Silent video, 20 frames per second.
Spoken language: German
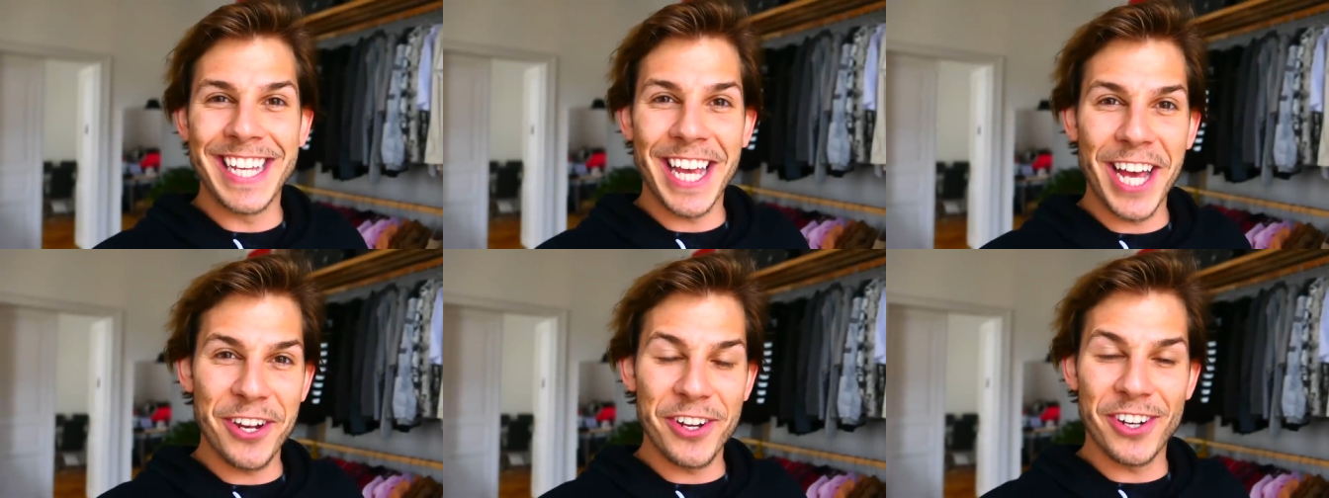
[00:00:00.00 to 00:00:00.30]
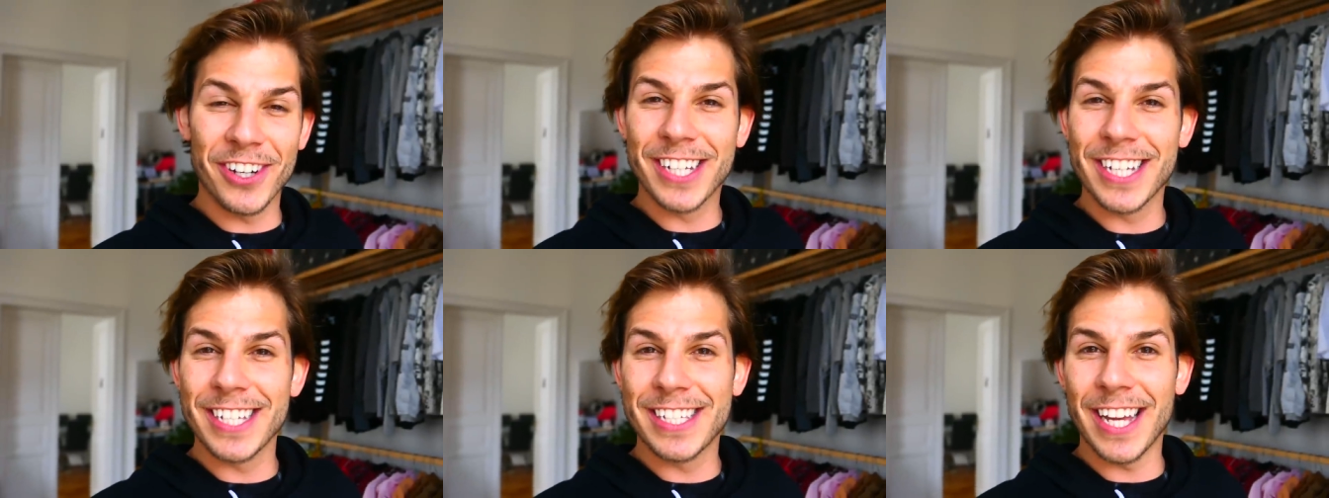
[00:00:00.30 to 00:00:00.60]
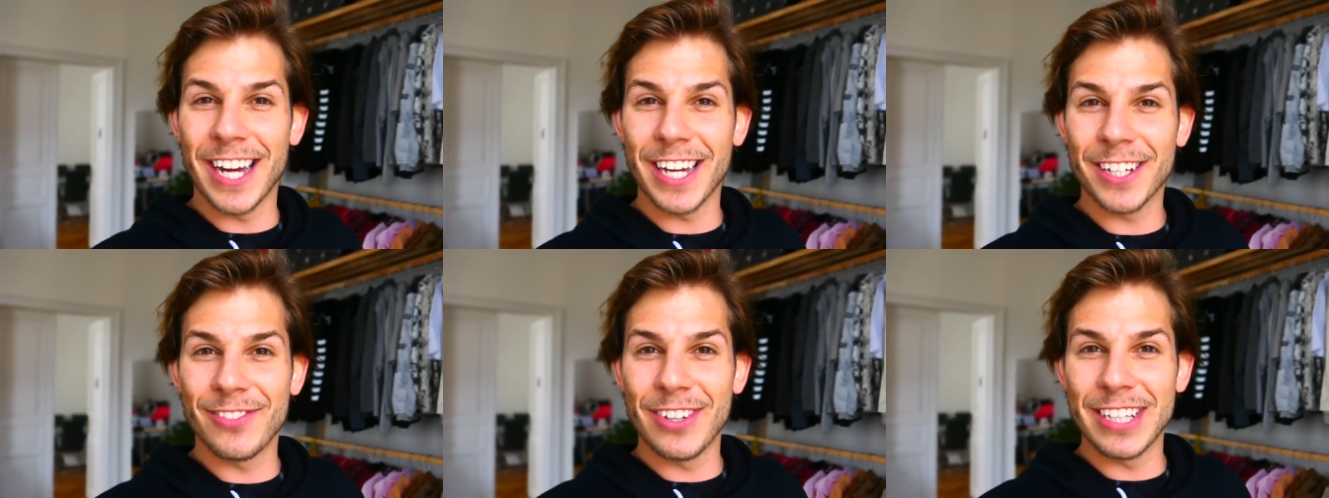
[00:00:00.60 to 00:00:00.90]
Sie hat auch
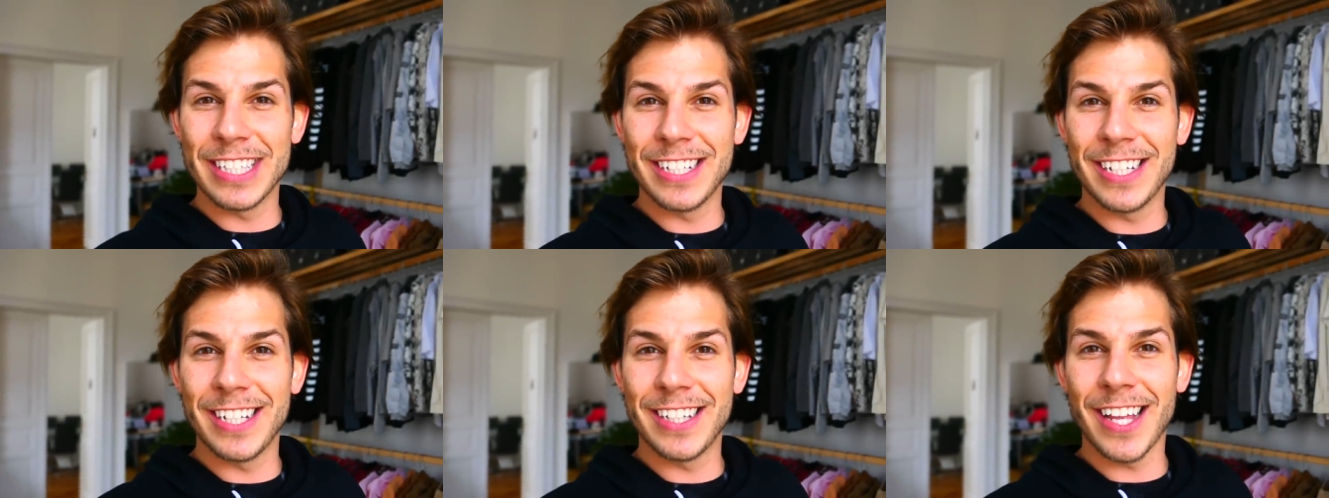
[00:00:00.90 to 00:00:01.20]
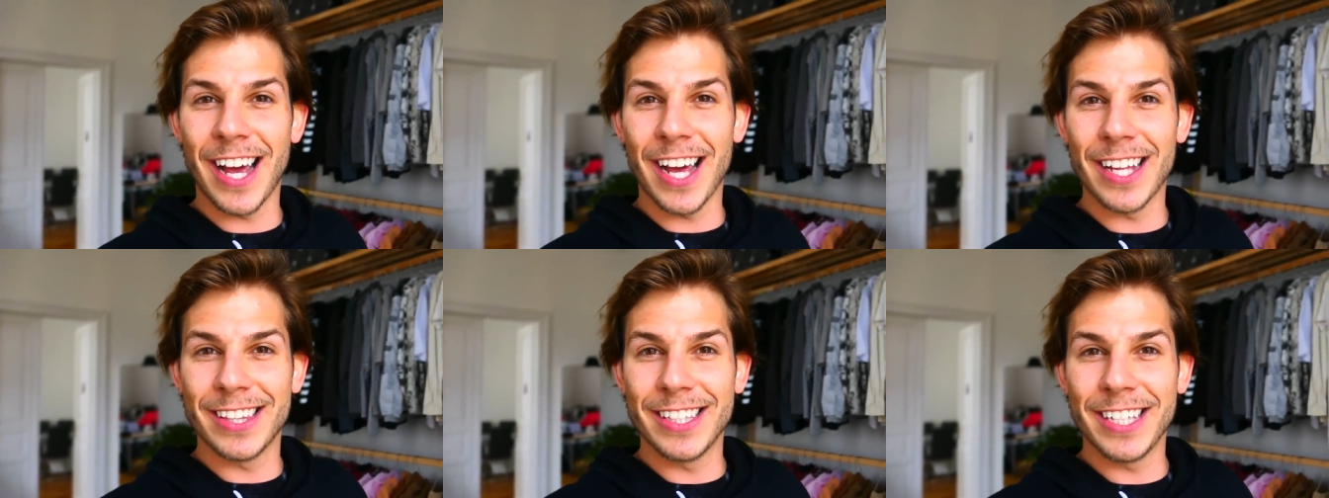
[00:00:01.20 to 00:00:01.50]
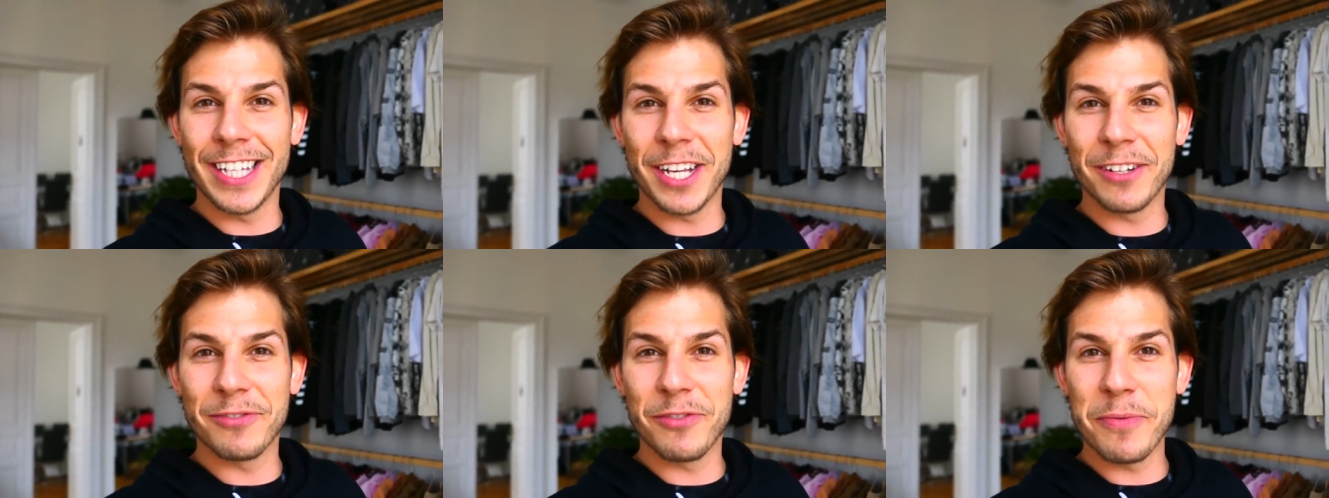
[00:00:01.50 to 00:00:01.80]
gesagt, wenn sie die
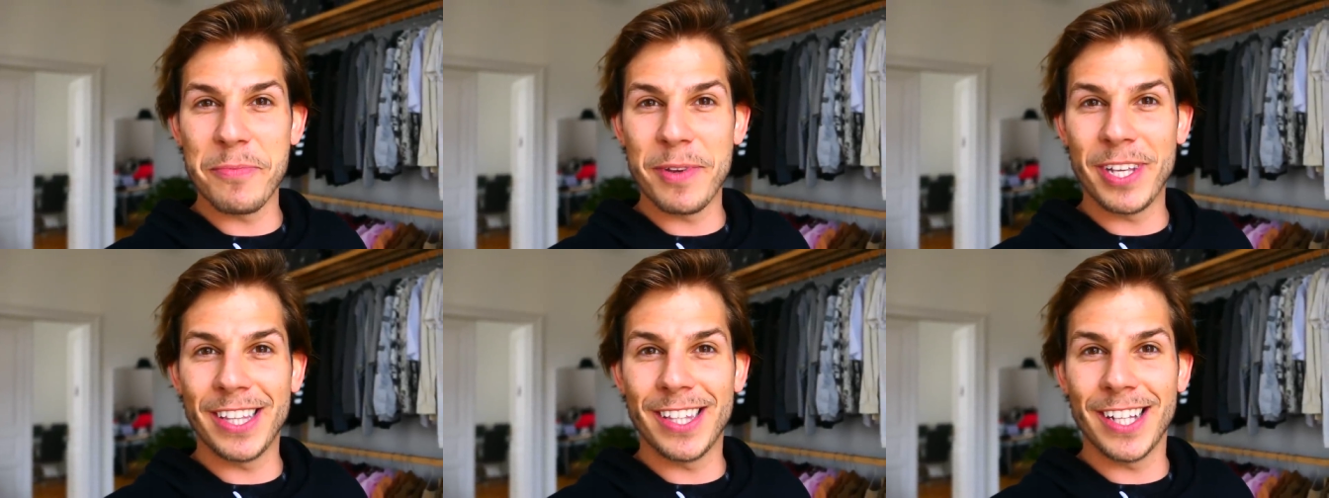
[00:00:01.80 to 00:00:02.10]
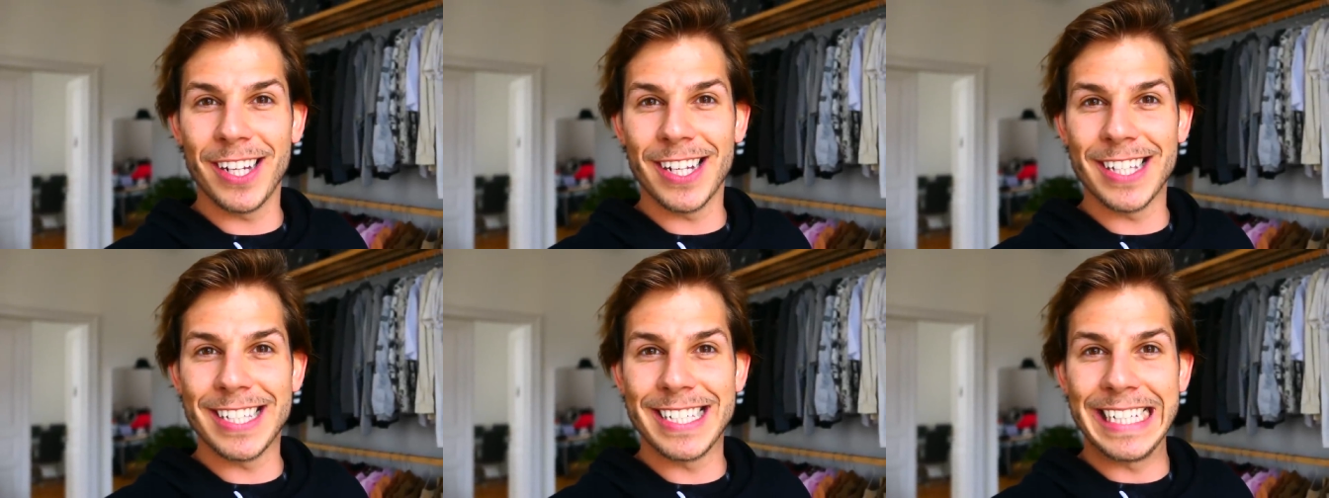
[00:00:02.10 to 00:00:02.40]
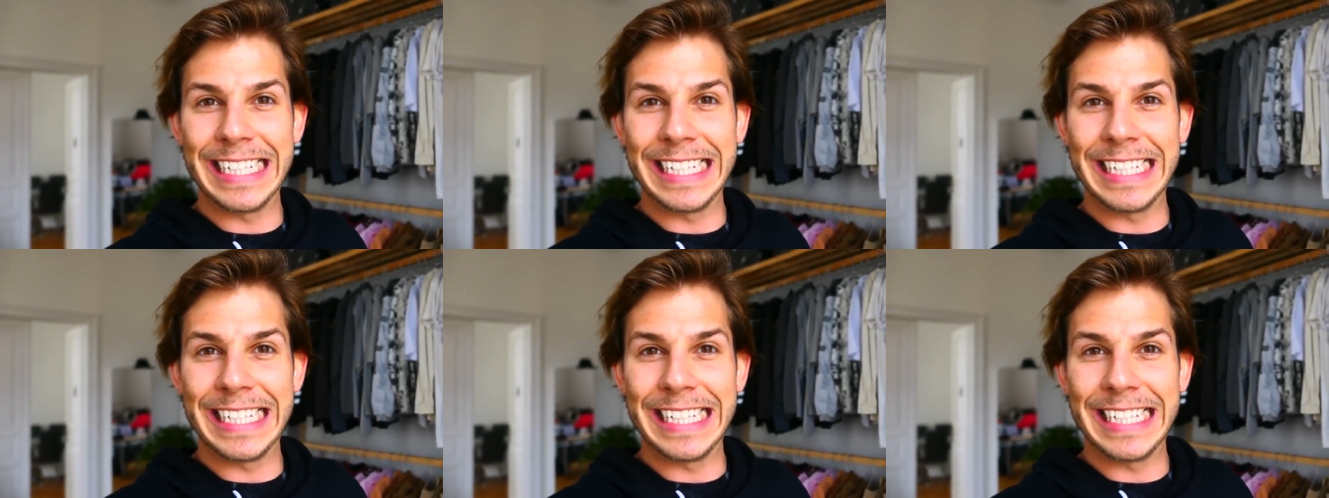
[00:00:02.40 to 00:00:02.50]
Daten irgendwo im Internet